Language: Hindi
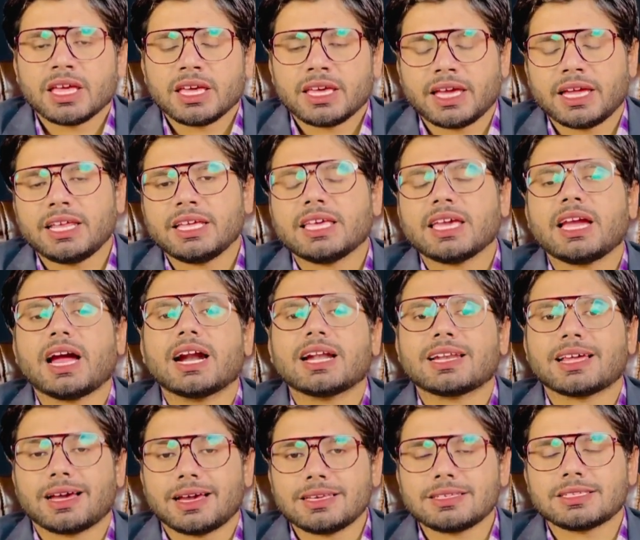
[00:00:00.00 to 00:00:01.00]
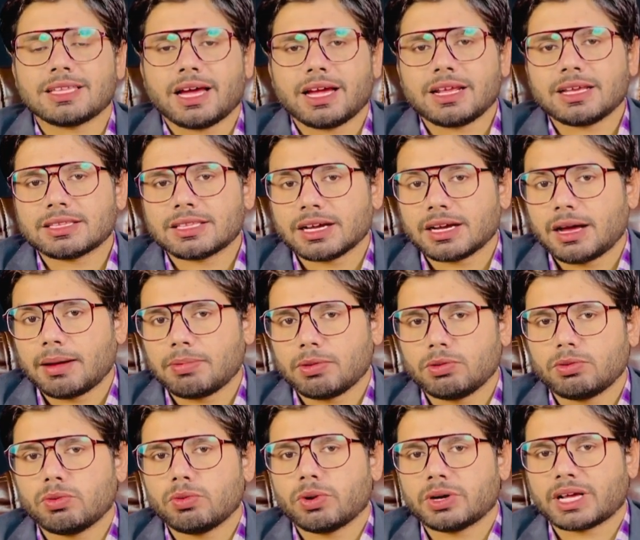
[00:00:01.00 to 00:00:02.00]
यानी कि 28 तारीख तक आप
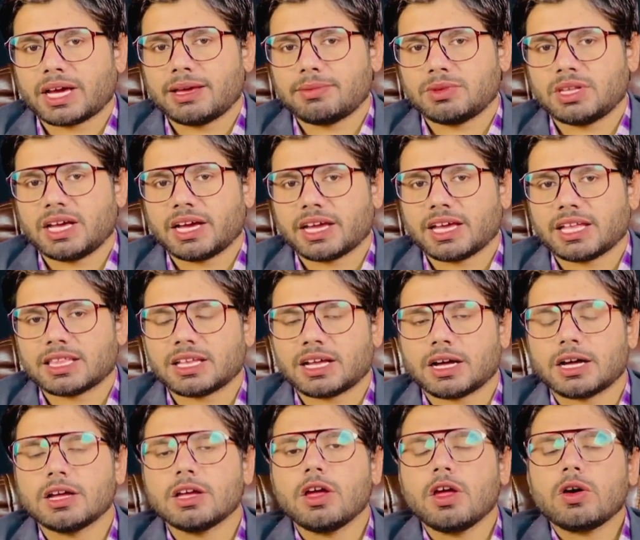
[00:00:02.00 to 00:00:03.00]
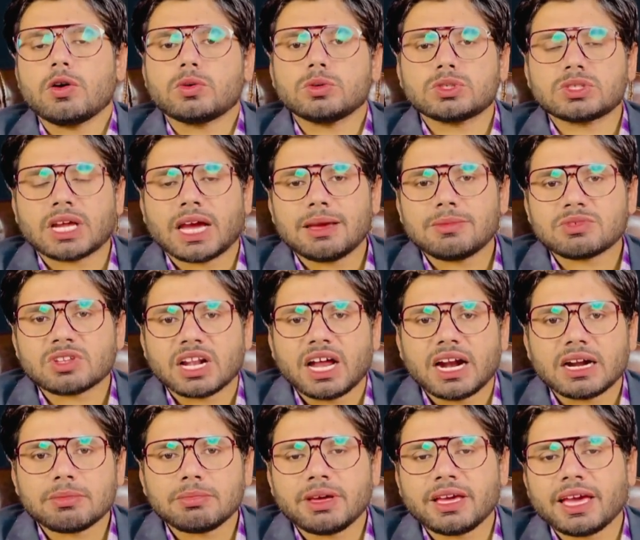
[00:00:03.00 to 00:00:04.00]
लोगों को टाइम दिया गया था उस टाइम
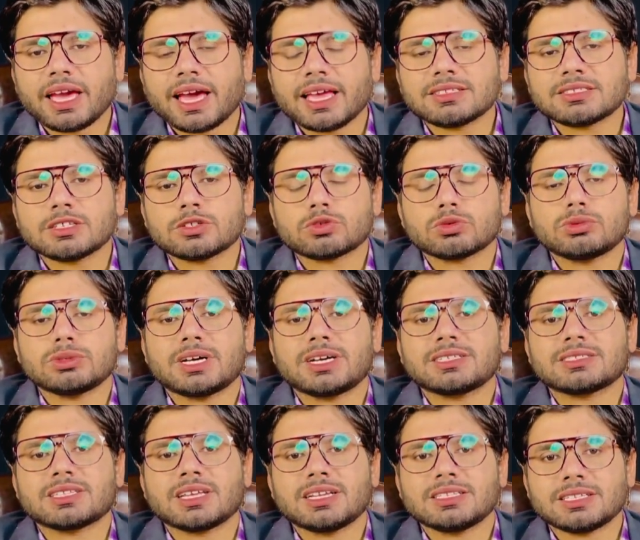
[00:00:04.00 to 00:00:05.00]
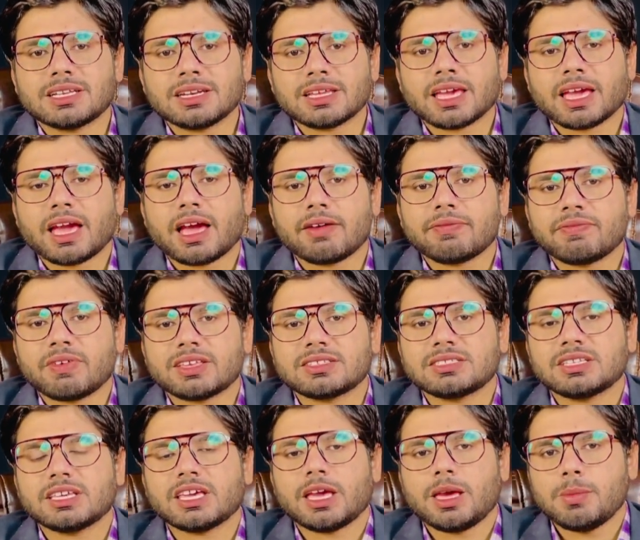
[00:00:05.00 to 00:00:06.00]
स्लॉट में ऐसे स्टूडेंट्स थे जिनके एफ
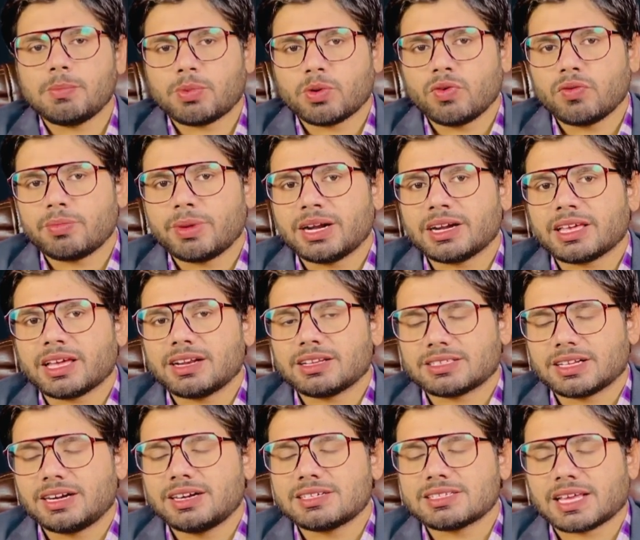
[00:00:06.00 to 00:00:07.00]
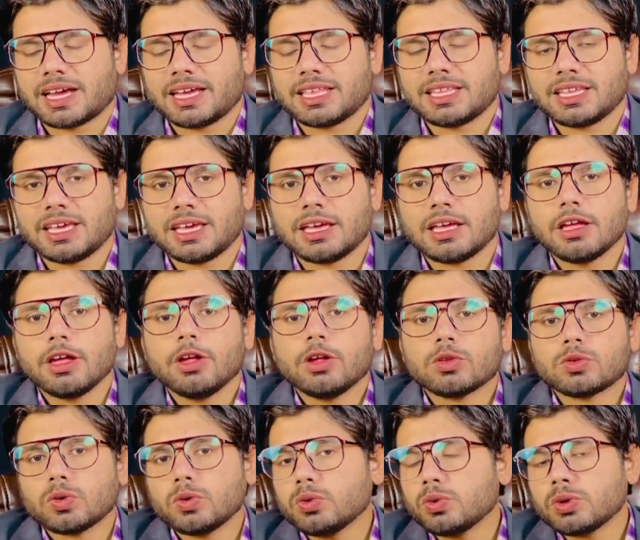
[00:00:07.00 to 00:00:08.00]
के इम्प्रूवमेंट के रिजल्ट आए थे
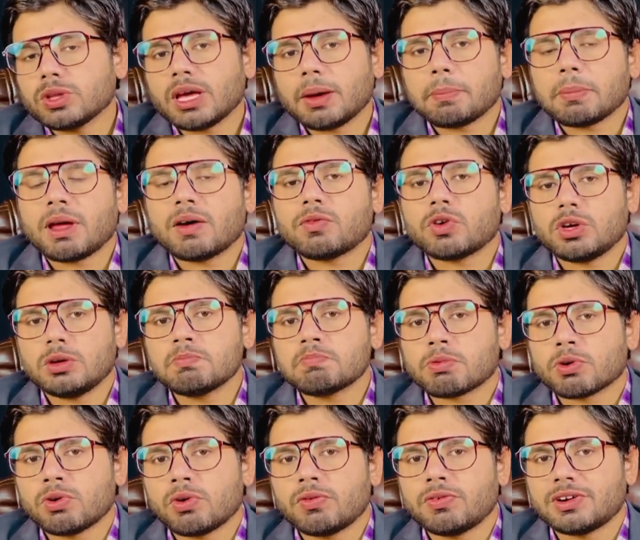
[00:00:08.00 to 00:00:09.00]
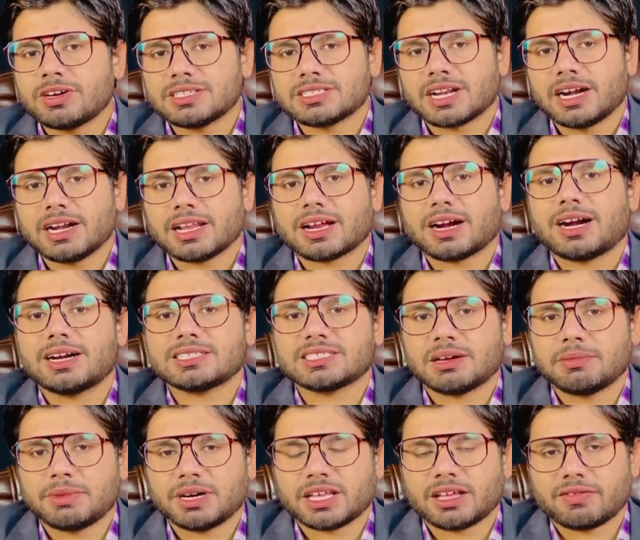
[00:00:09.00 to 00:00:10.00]
तो उन्होंने अपना वो इम्प्रूव रिजल्ट कार्ड
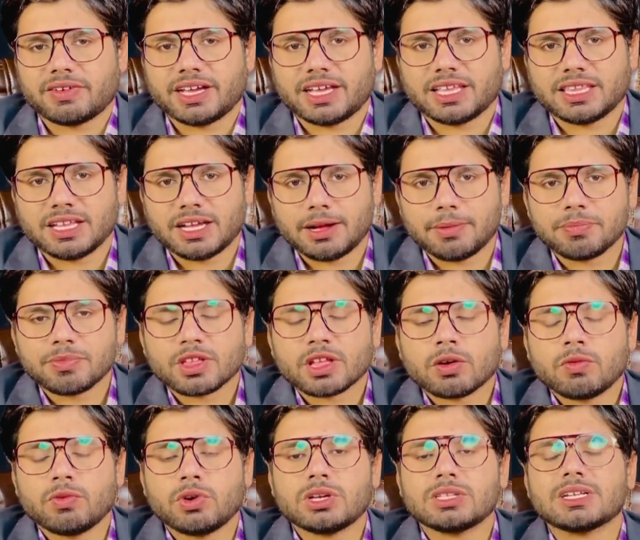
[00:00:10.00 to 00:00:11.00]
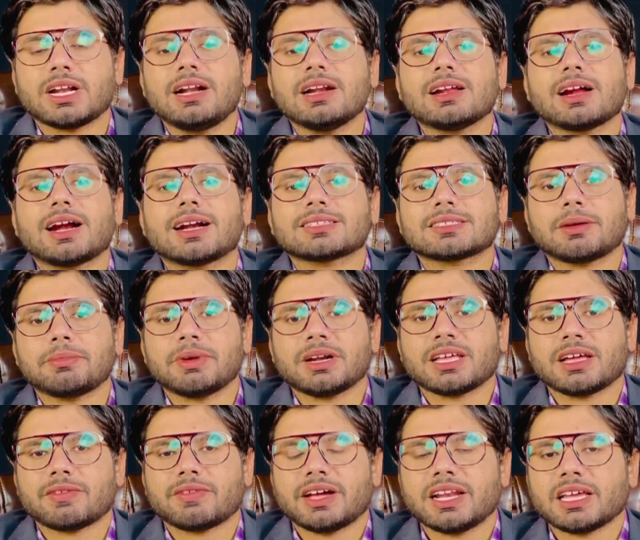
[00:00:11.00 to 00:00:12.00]
सबमिट करवाया था वो रिजल्ट कार्ड सबमिट
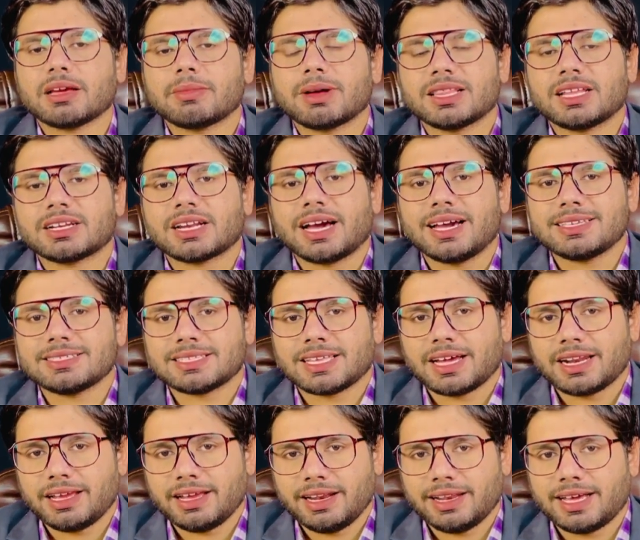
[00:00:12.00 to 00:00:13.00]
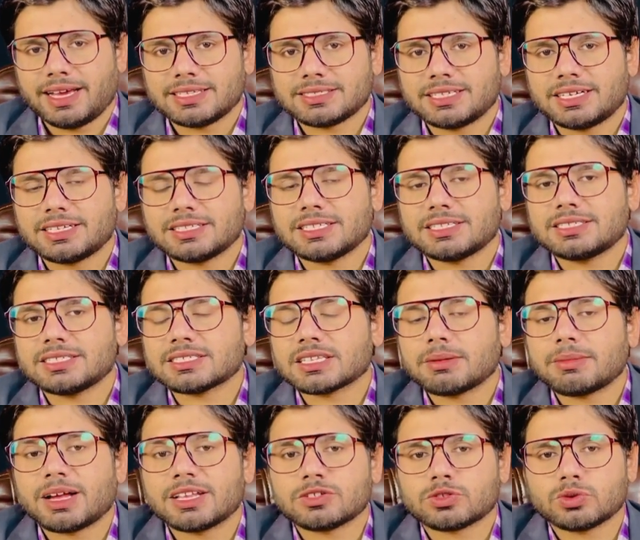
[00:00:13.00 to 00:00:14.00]
करवाने के बाद 28 तारीख लास्ट डेट थी जिसके
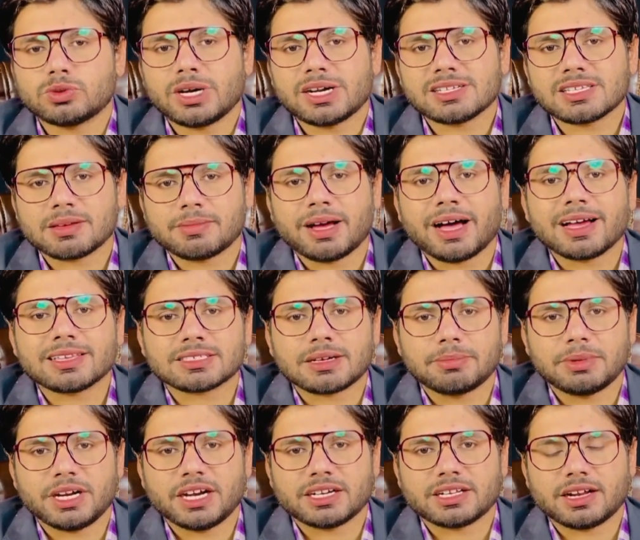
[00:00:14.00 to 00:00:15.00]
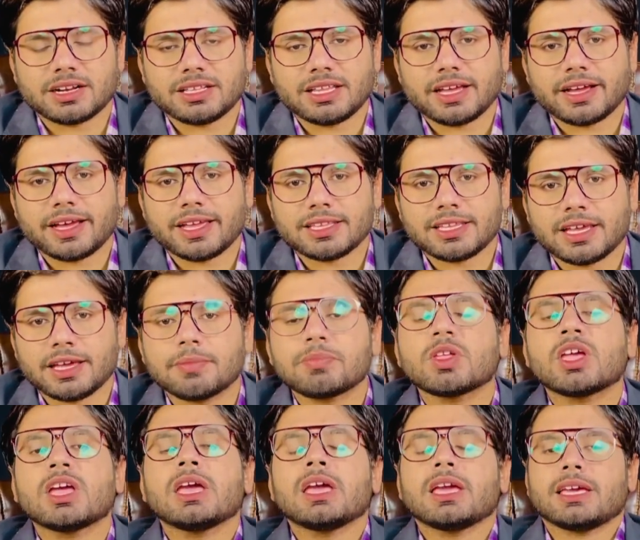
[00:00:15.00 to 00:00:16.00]
बाद स्टूडेंट्स के मार्क्स अपडेट कर दिए गए थे
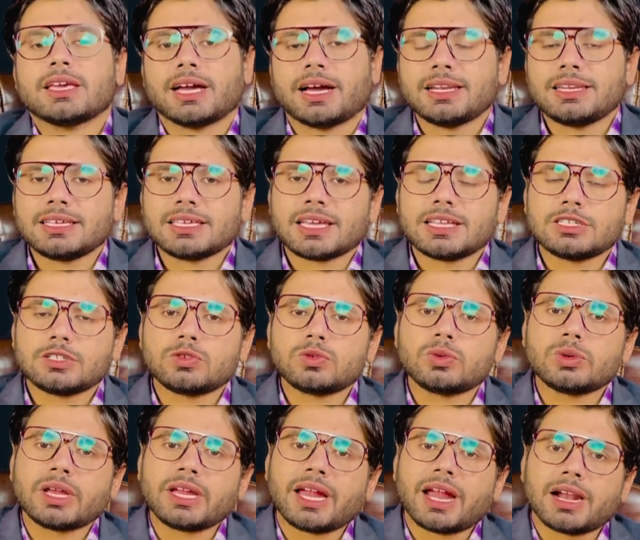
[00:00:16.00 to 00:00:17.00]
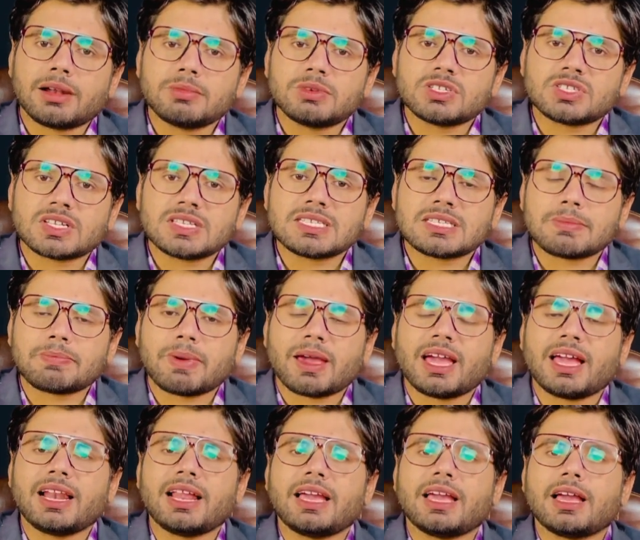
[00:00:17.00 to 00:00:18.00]
यानी कि जिन्होंने एडमिशन से
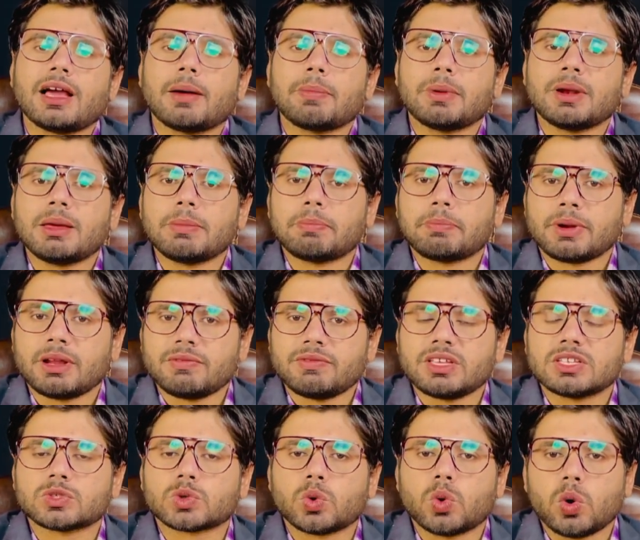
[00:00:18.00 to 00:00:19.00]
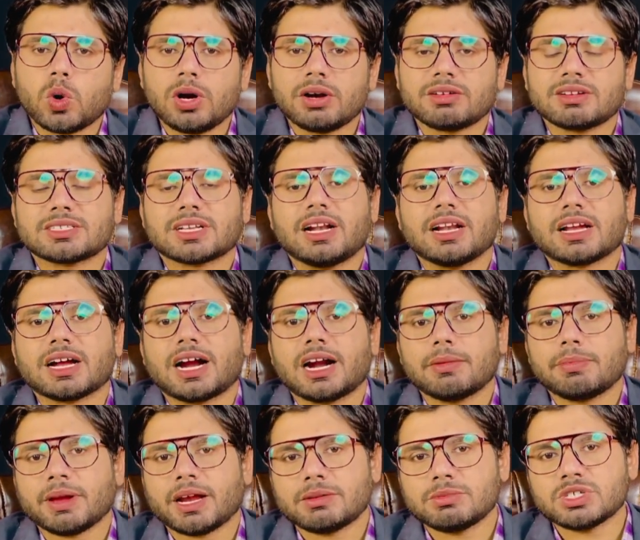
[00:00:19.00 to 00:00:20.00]
पहले अपने प्रीवियस ओल्ड रिजल्ट कार्ड
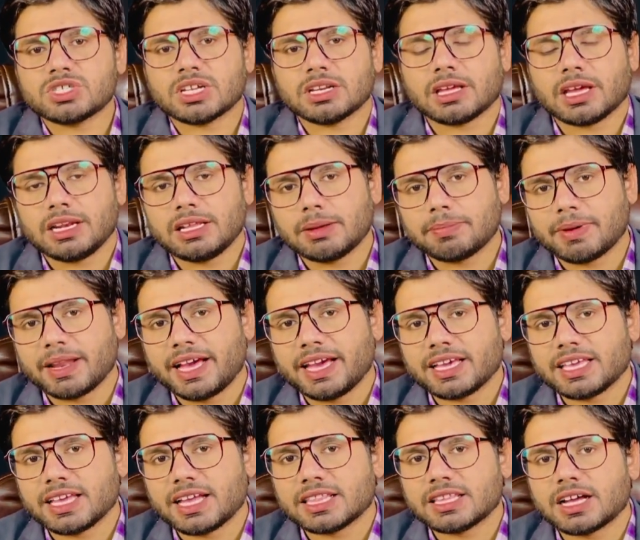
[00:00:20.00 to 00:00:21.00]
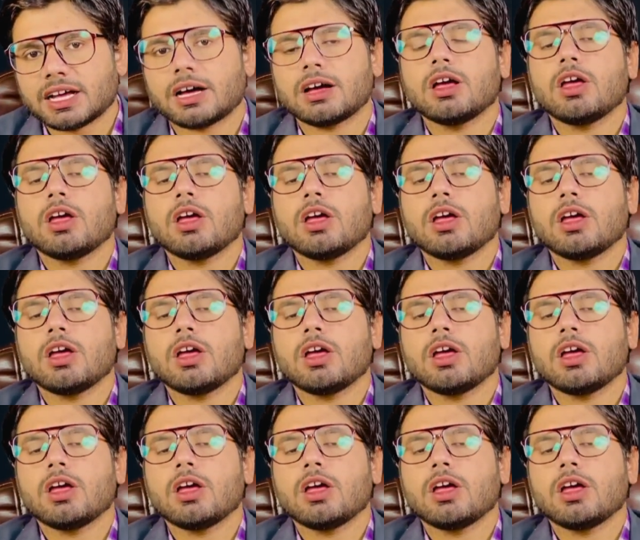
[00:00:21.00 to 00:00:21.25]
पे एडमिशन के लिए अप्लाई किया था